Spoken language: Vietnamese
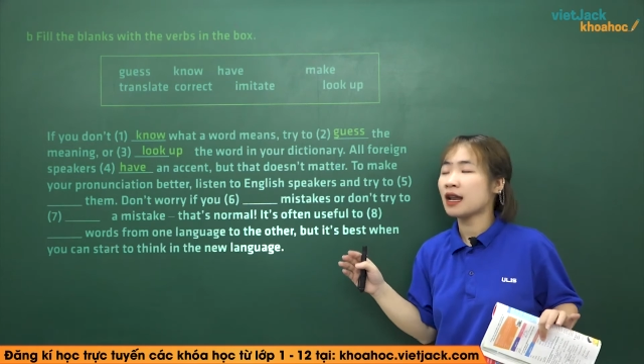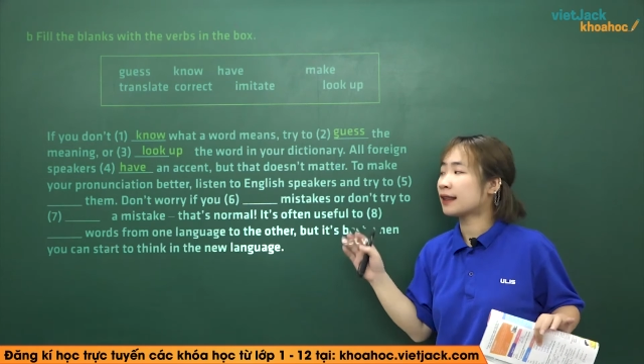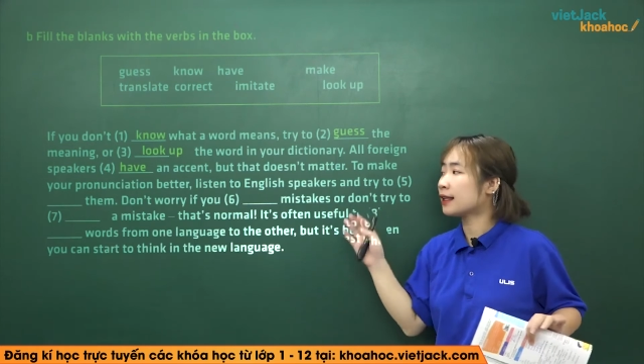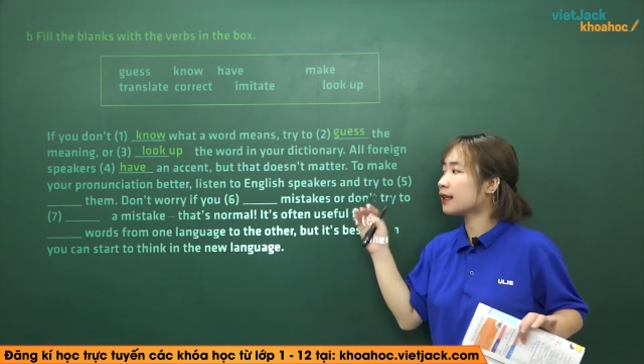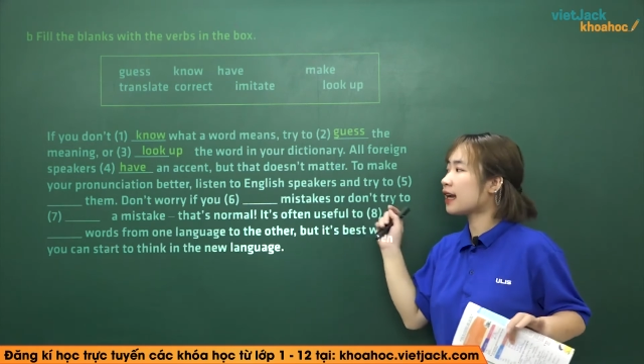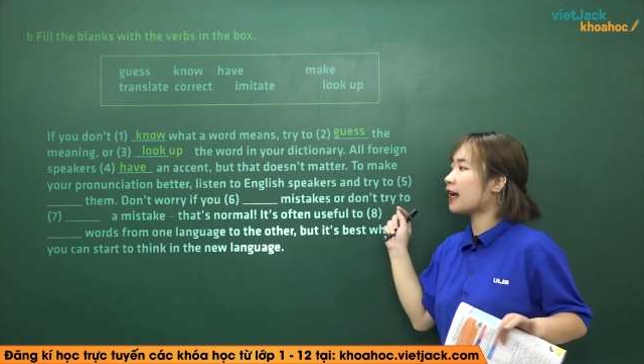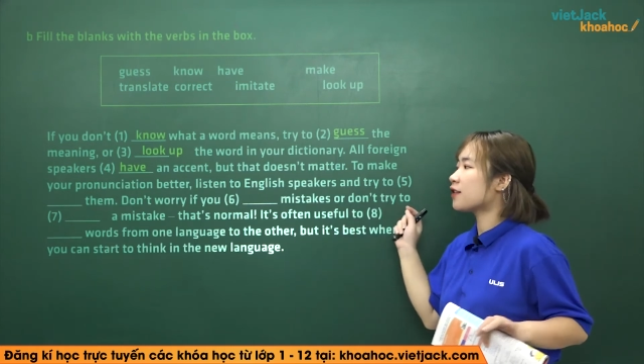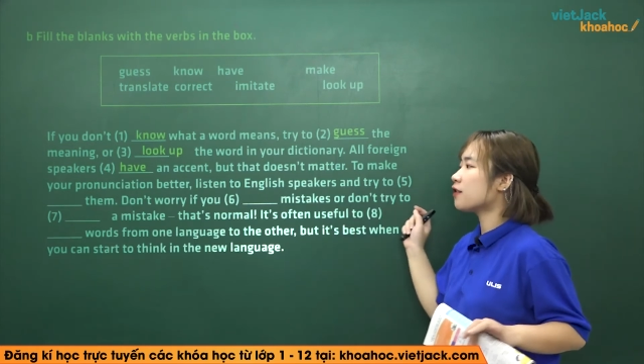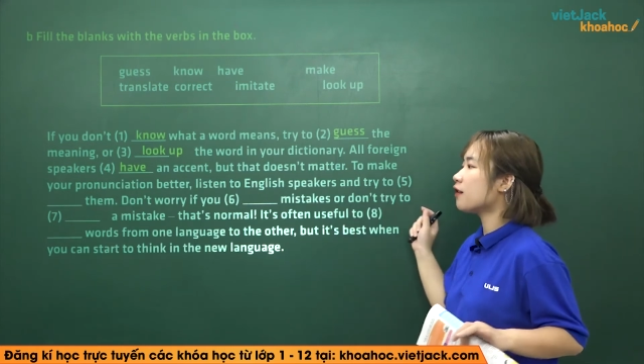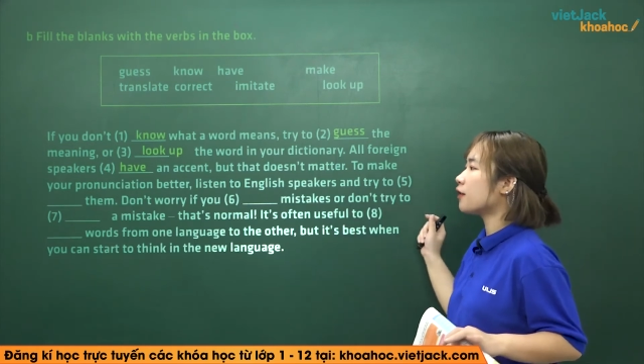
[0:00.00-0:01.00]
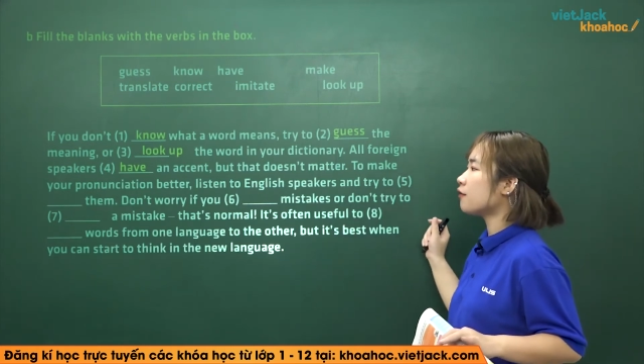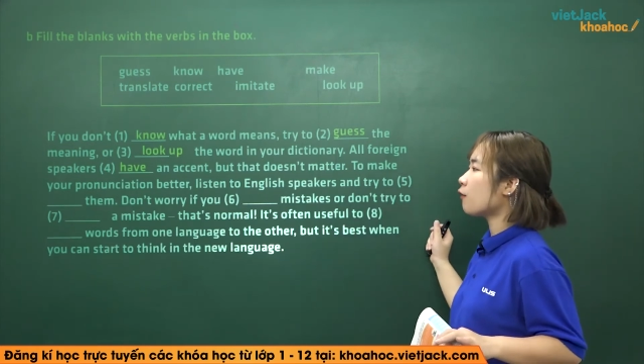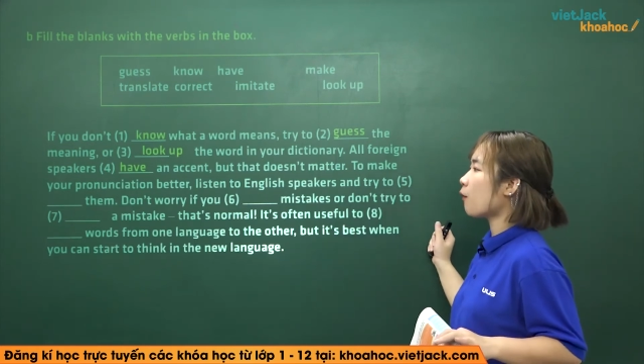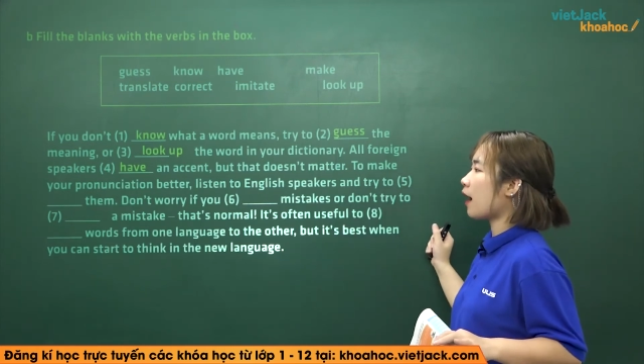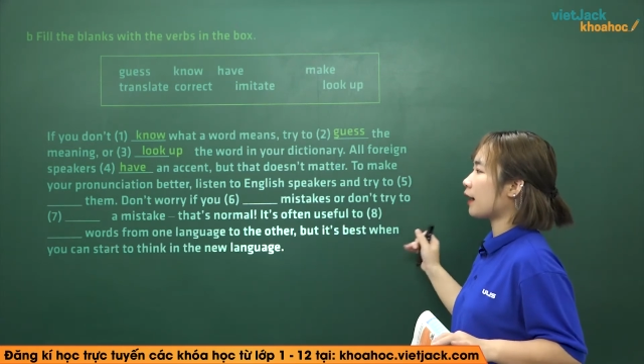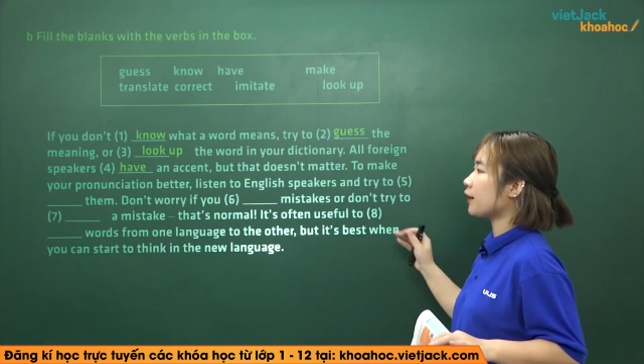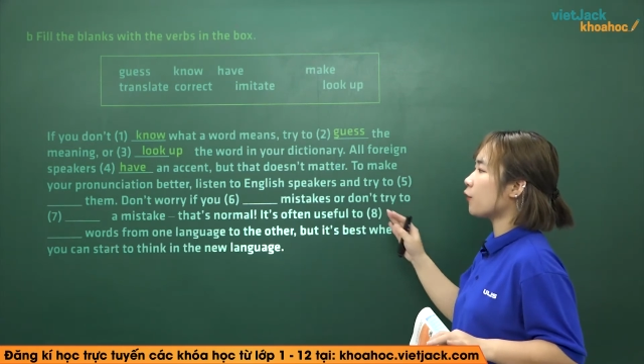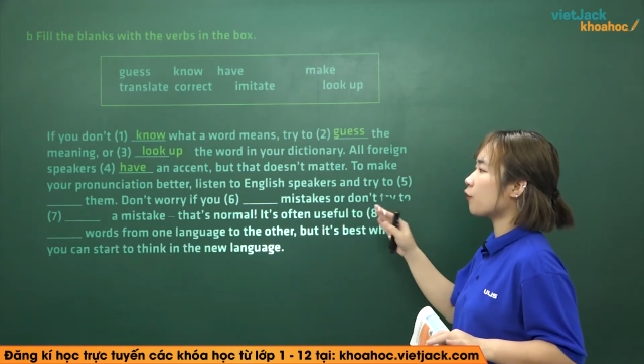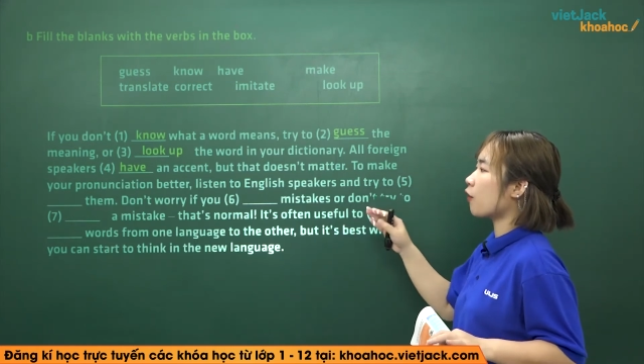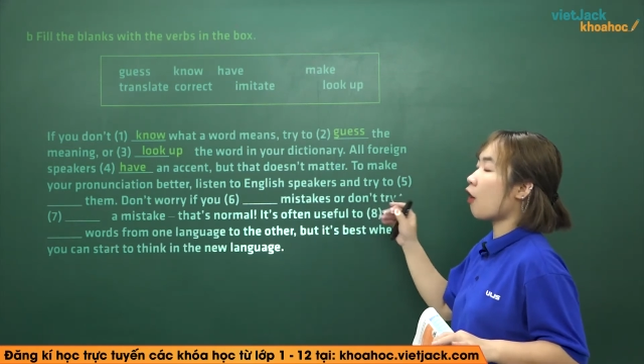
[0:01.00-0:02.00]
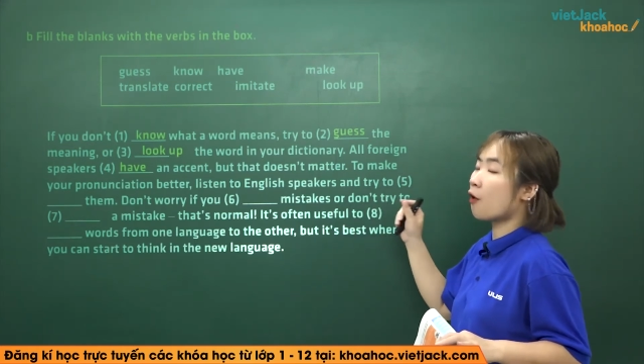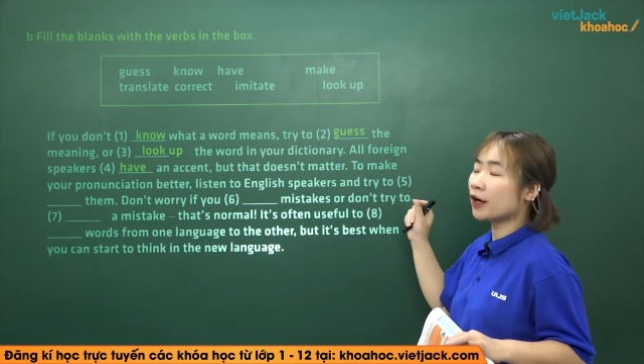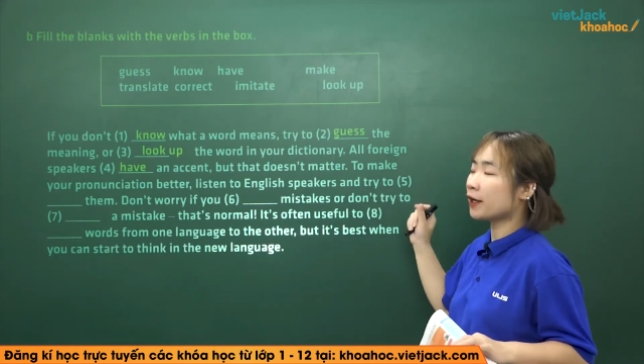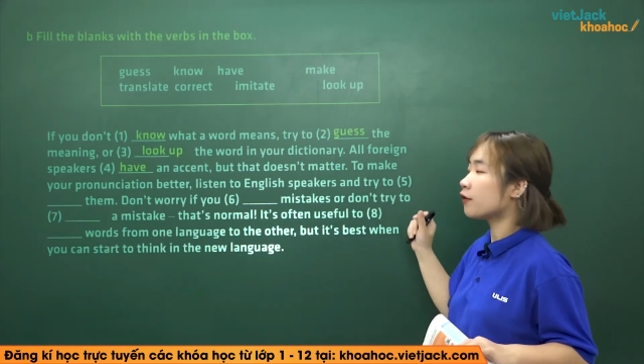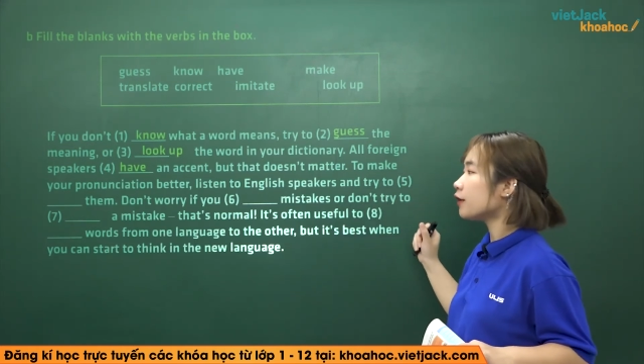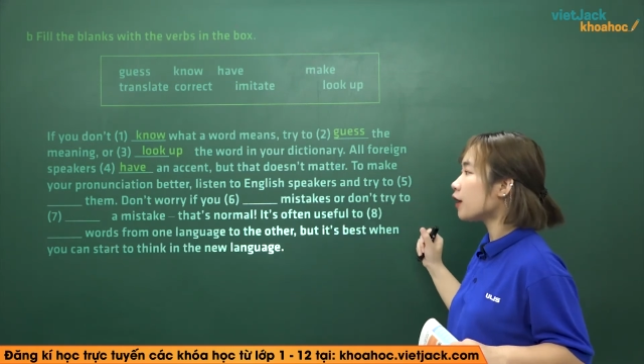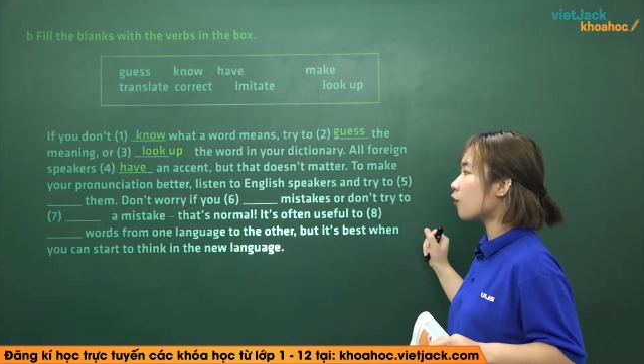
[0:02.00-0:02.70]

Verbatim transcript: là tất cả những người nước ngoài đều có cái ngữ điệu